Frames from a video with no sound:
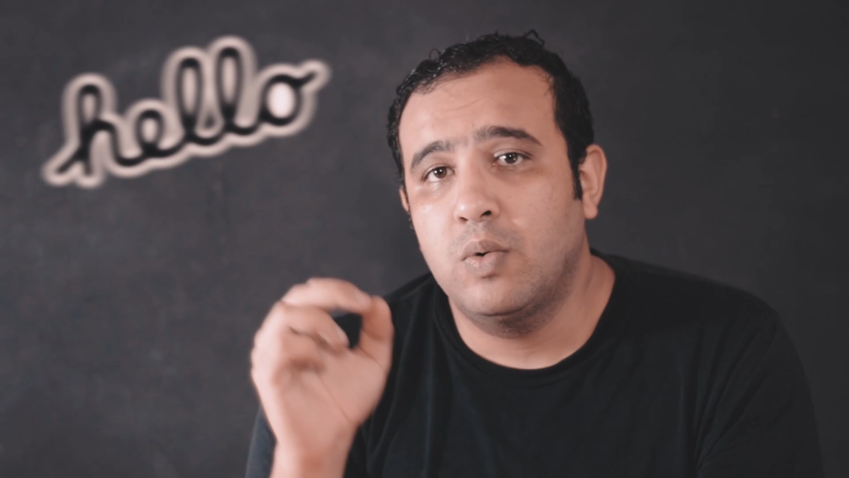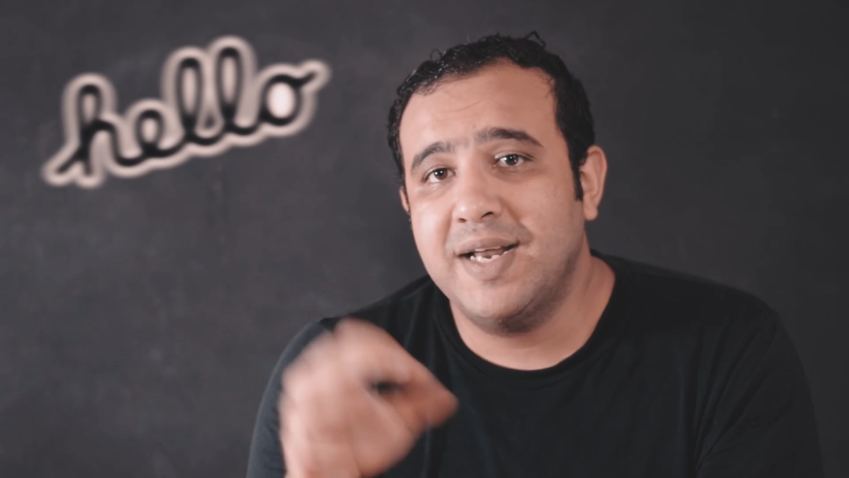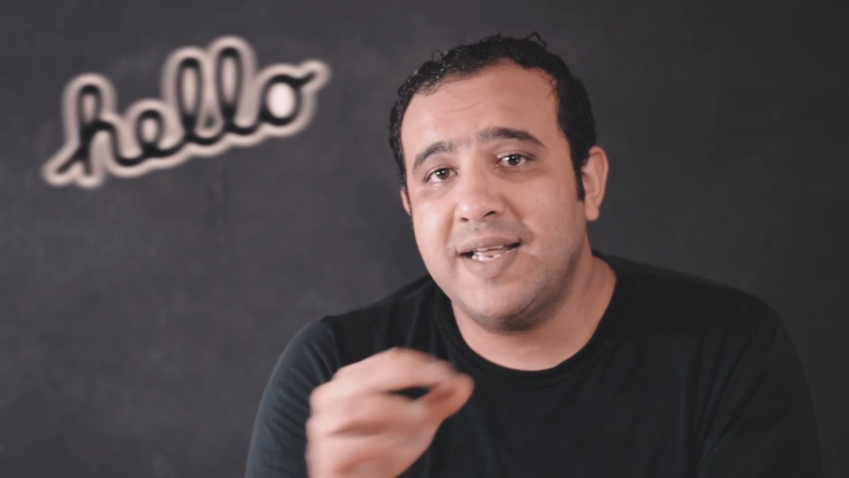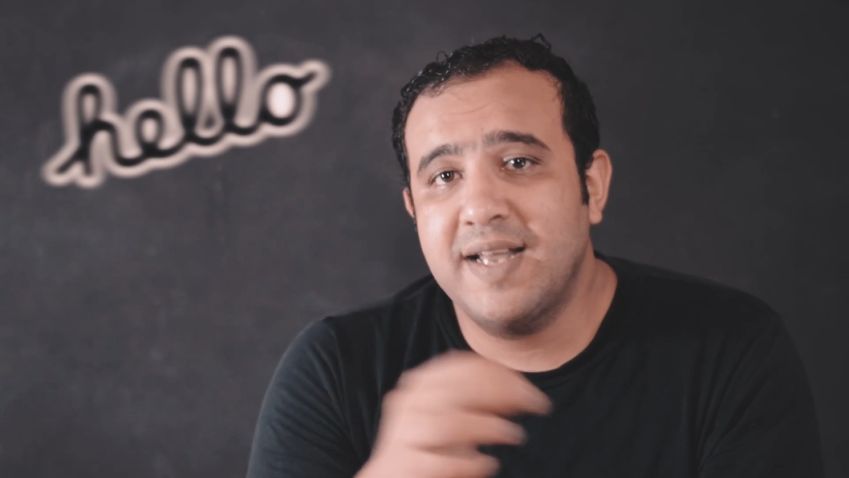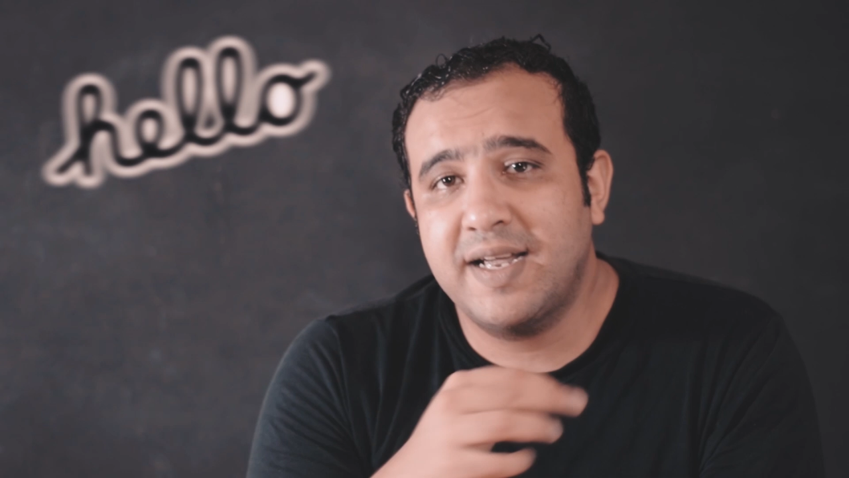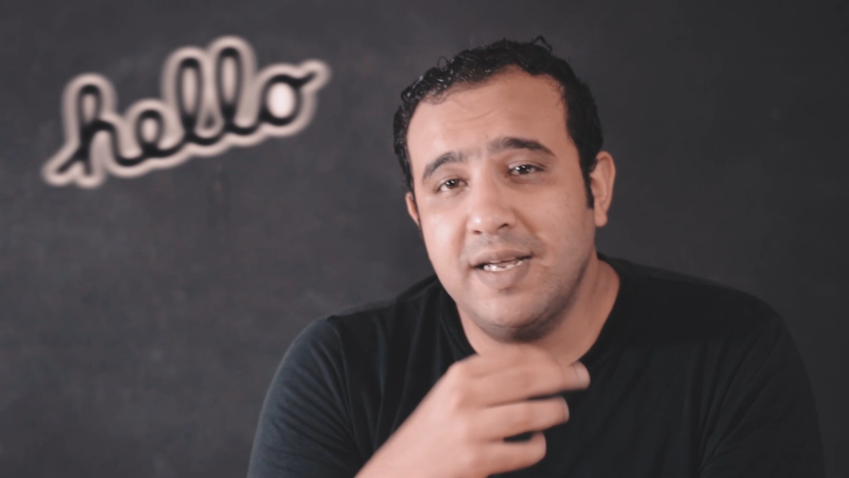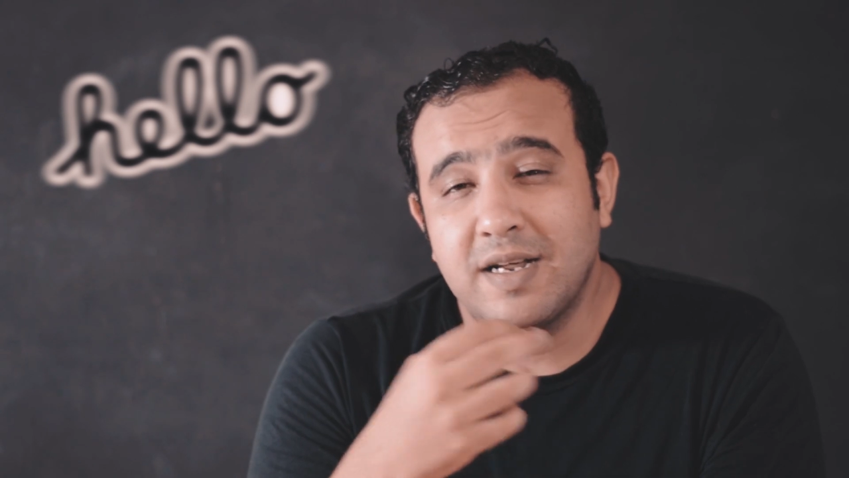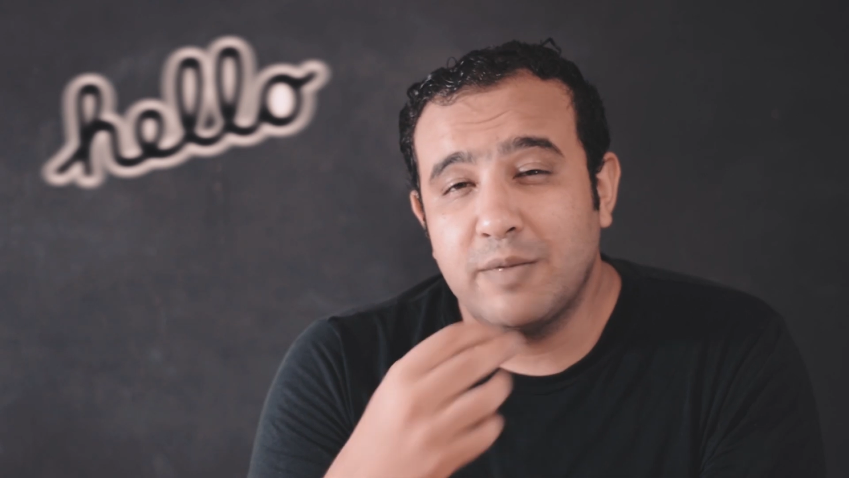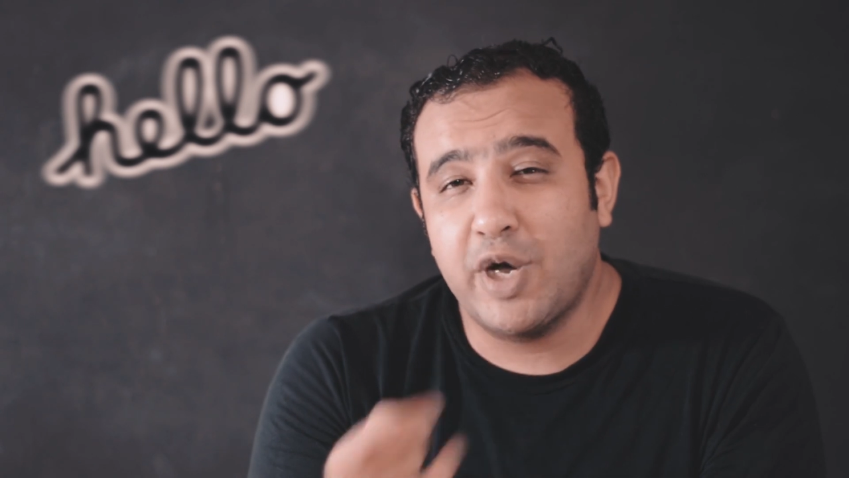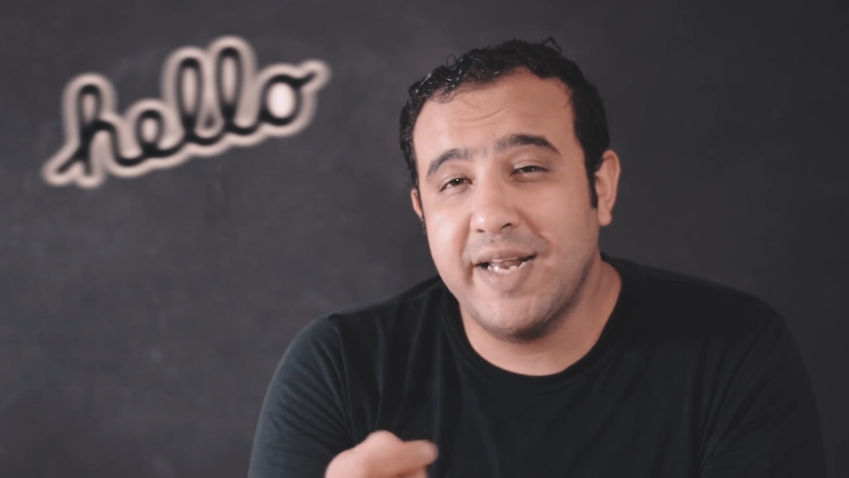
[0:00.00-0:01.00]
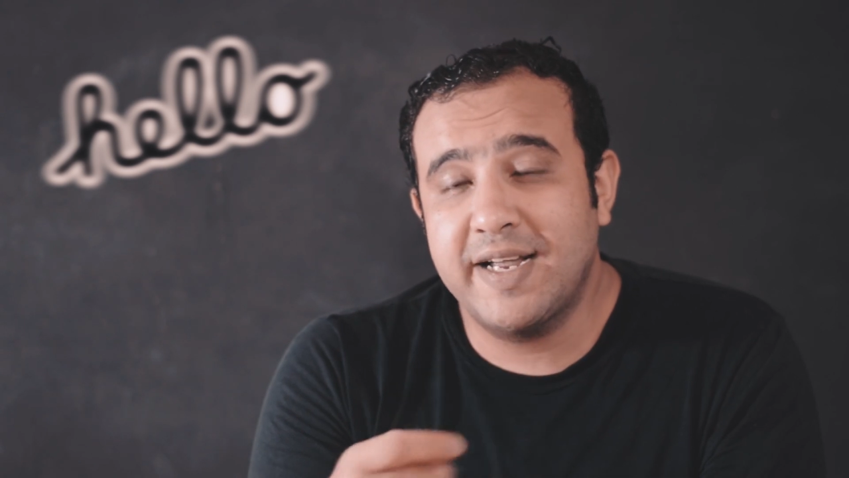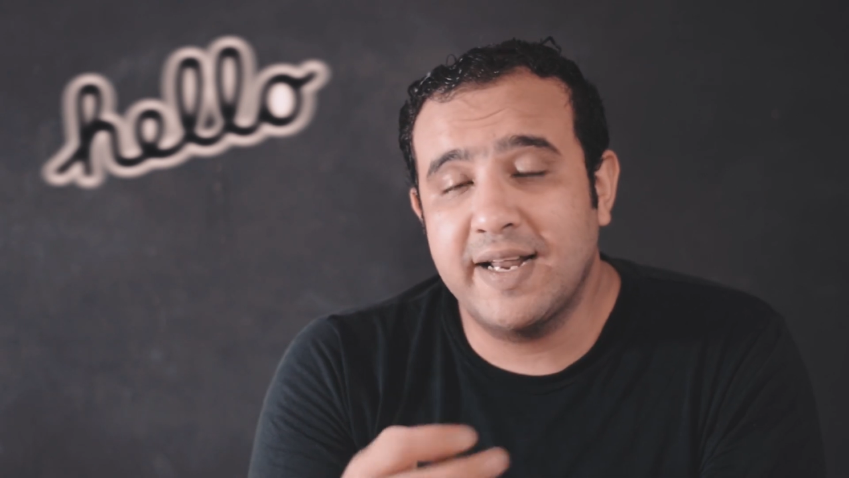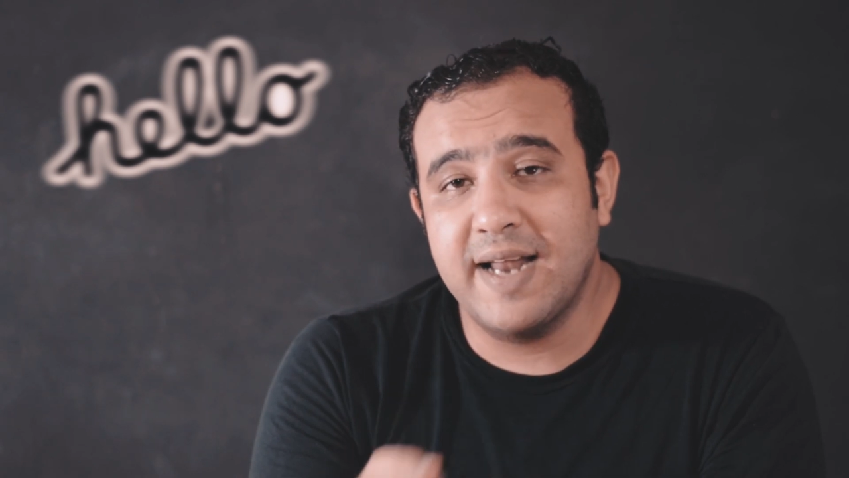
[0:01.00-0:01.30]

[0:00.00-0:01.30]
ولكن اكيد المعالج